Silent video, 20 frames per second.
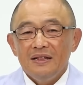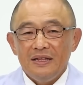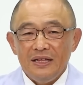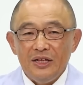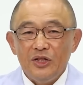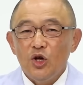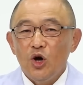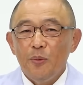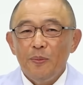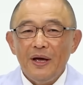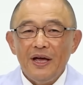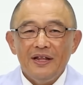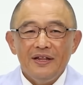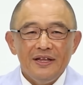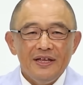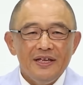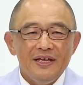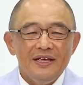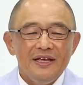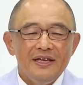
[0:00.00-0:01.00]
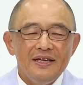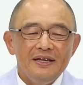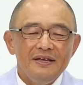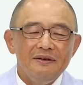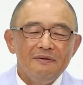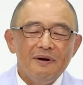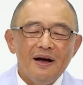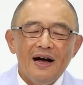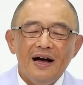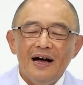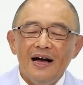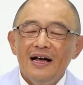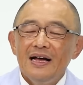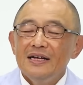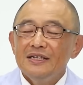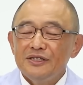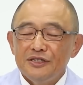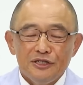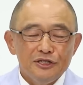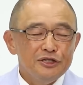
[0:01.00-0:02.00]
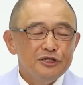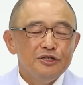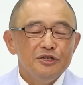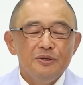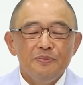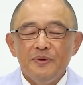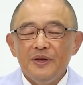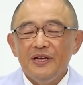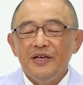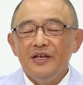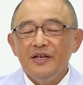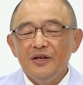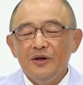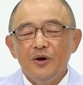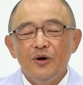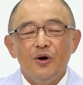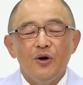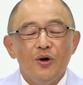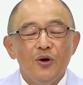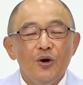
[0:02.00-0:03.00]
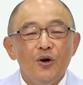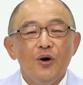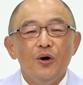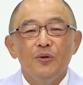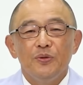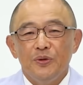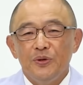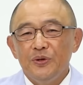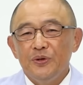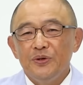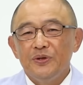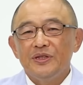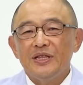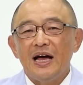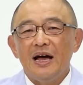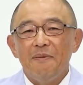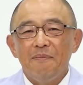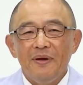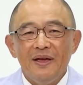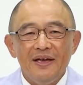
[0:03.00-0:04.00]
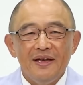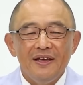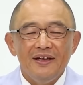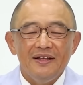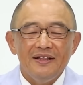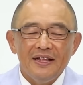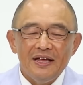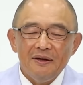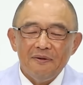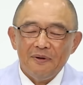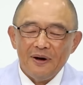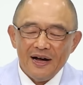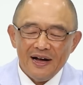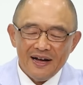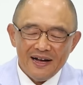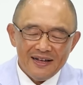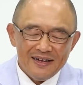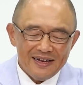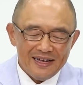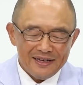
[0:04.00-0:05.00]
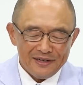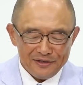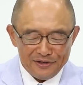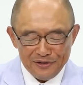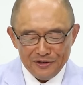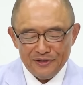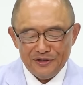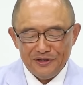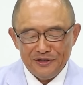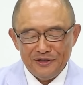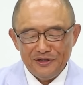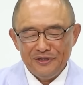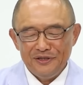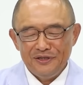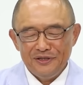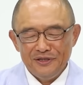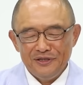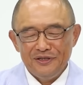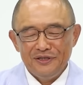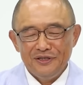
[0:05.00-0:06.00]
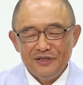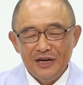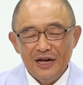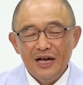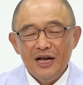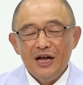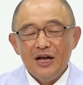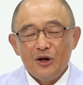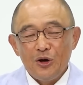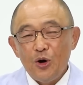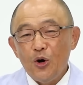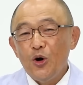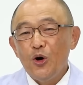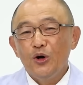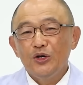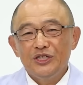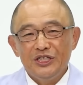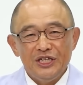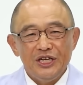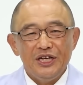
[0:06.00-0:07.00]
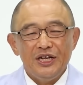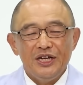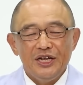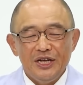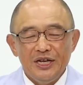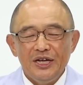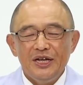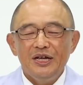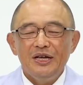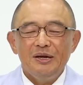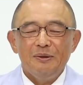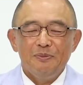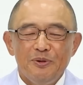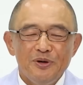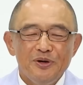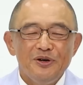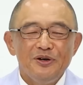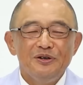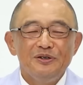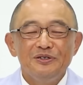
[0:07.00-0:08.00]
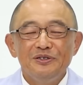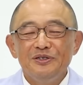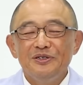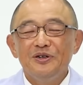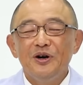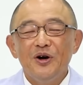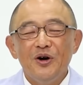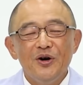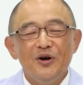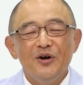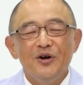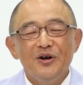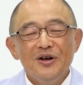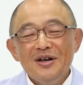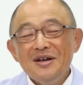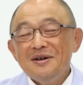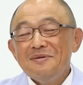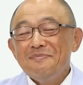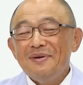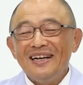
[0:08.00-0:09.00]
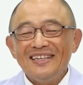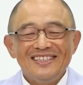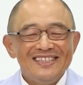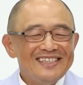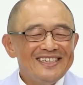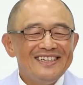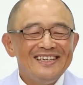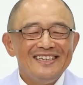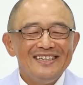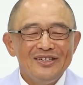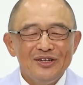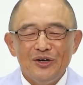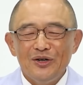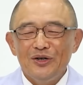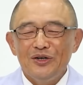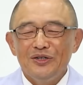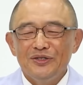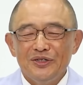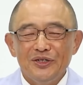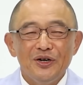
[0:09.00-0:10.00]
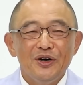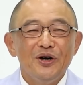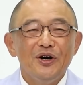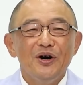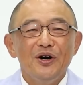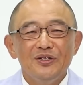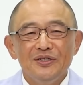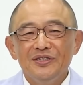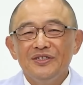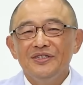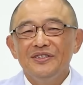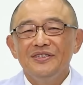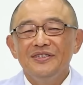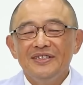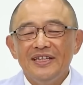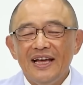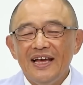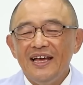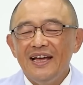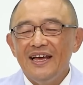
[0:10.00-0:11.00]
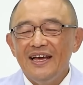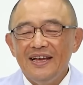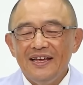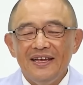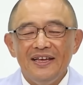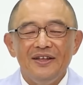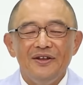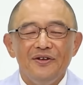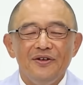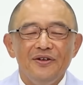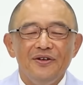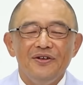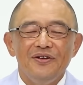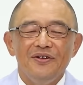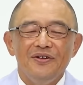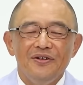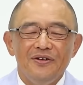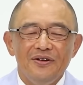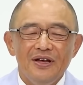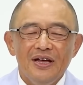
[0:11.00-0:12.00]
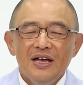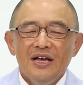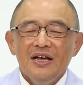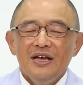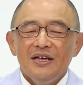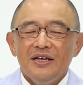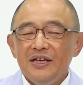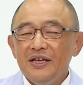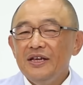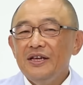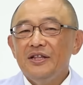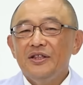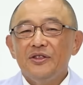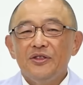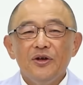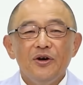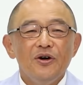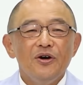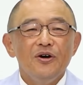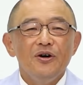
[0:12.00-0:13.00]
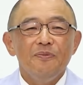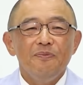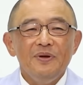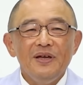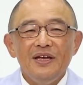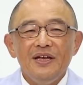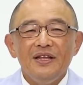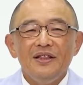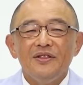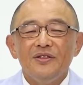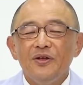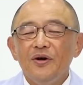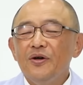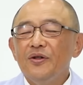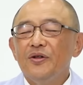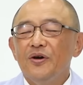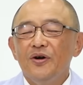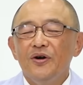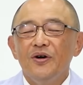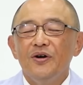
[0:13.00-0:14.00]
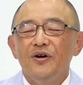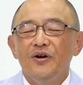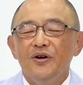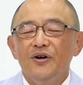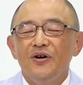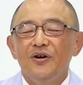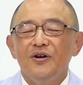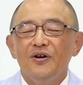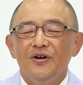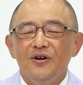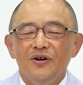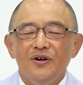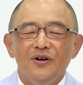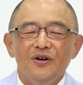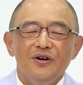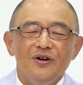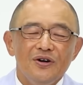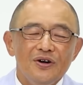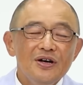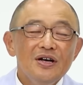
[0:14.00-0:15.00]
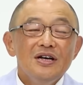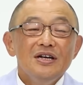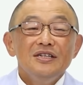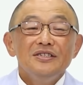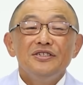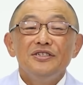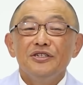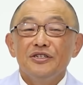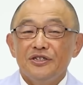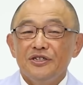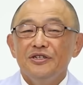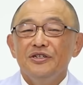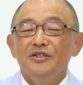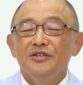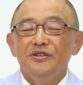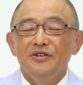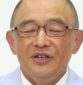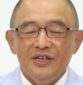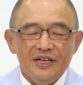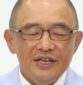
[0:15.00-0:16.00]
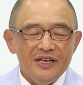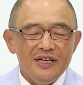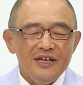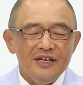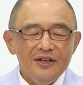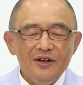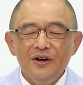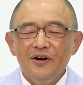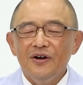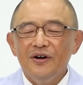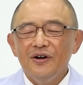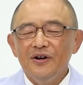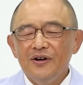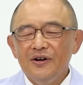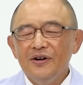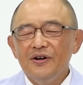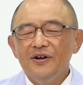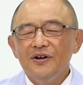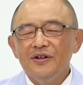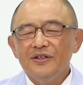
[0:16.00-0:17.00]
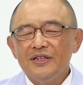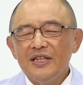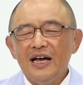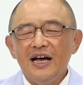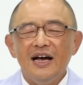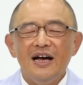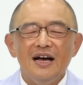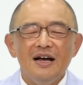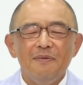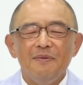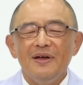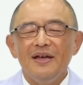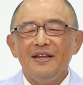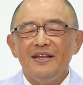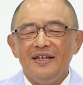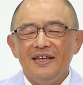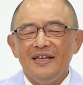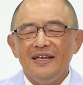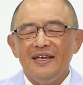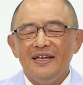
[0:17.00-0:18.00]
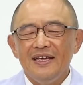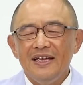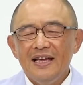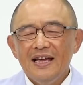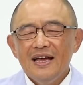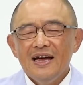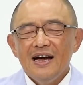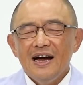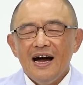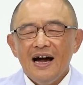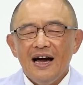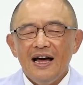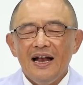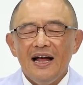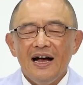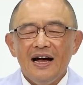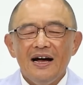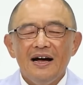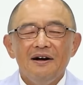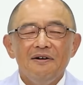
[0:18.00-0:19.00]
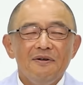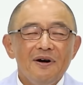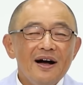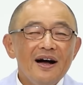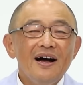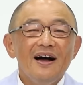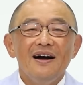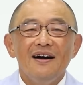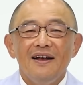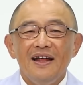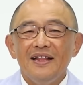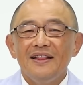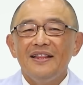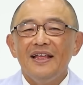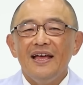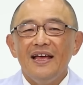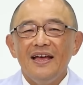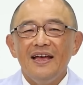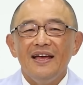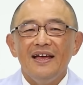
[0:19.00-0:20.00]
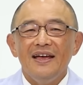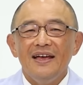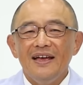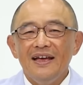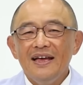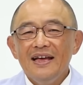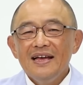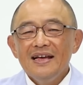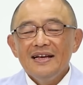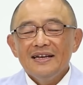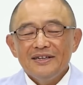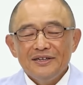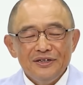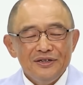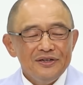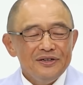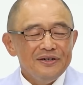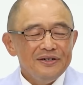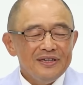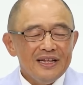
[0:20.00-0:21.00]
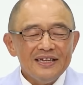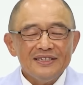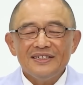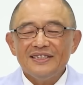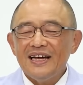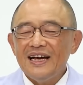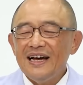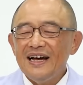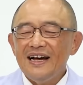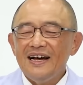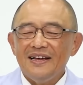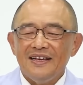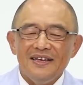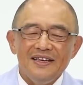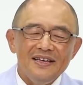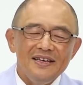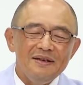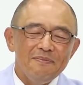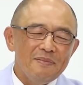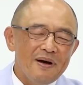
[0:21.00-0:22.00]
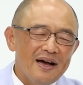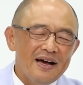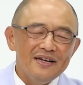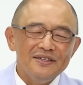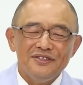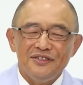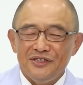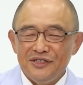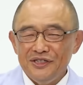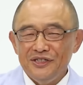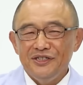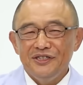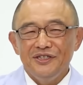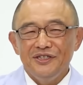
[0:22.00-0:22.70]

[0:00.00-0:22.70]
二度目には罪を負うためではなくご自分を待ち望んでいる人々の救いのために現れてくださいます